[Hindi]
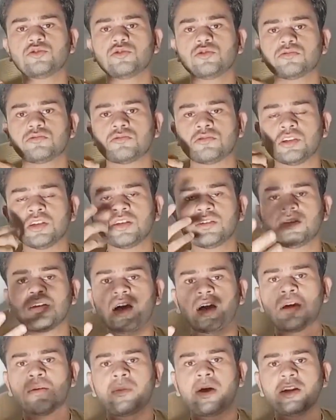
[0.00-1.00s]
जो चीज़
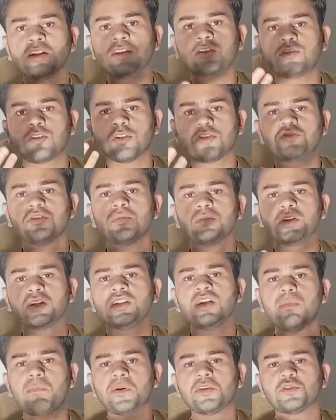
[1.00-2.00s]
हमारी सोशल
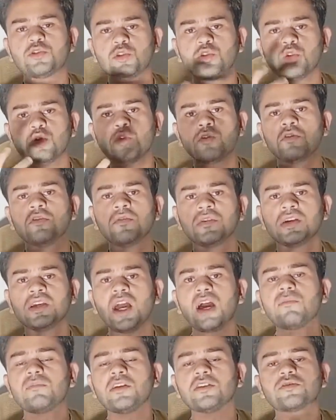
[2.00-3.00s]
मीडिया पर शुरू हुई हुई
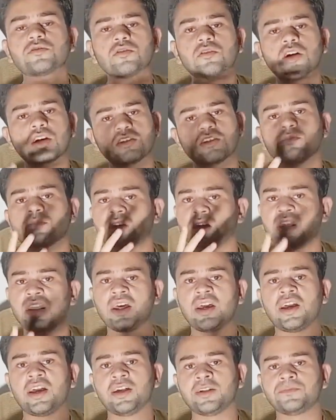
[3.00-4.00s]
है हमें इसको ख़त्म
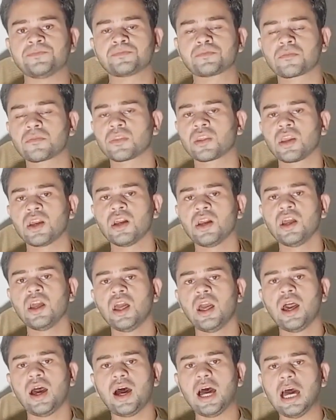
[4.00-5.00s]
करना है
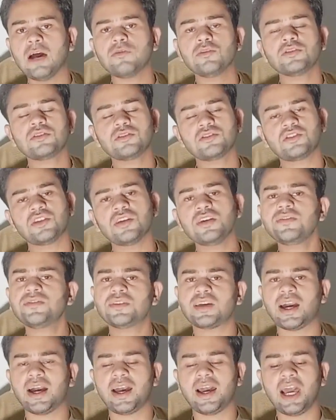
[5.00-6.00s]
अब
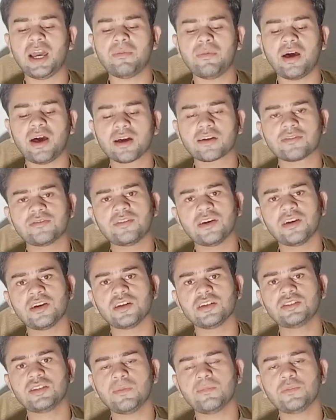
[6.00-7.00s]
चीज़ क्या है मैं
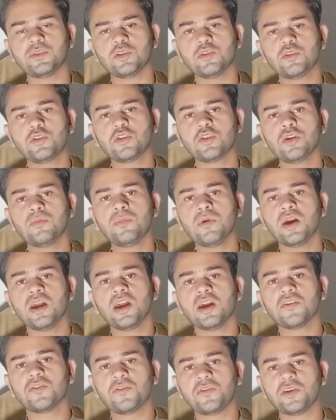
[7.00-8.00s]
अक्सर जब यूट्यूब
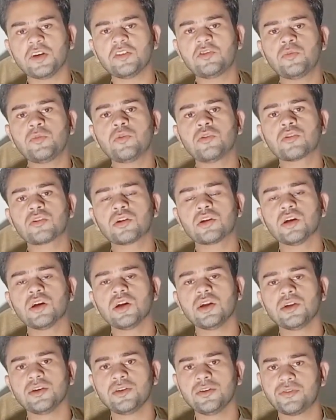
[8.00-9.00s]
फेसबुक
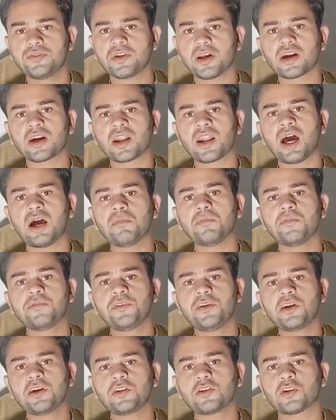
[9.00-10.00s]
इंस्टाग्राम
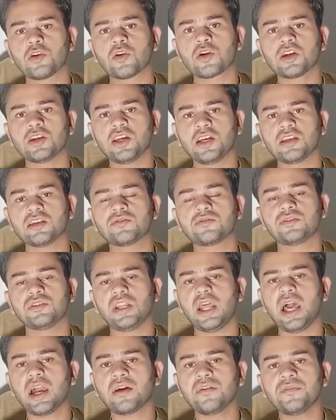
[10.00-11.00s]
टिकटॉक या जिस
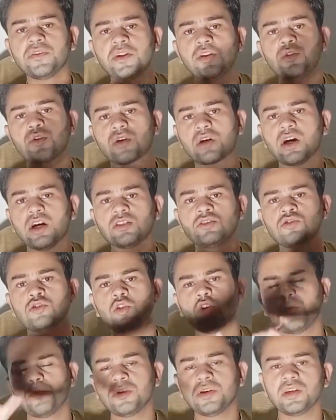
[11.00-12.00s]
स्नैक वीडियो का
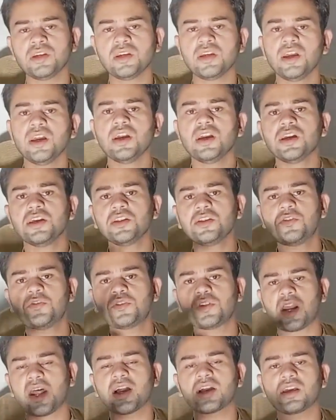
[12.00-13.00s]
जो भी
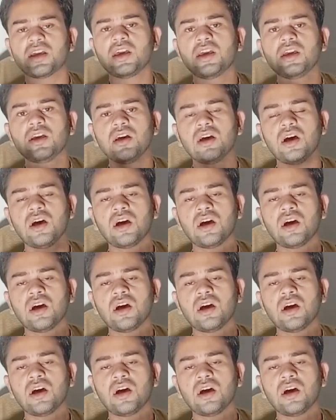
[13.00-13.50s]
इस तरह के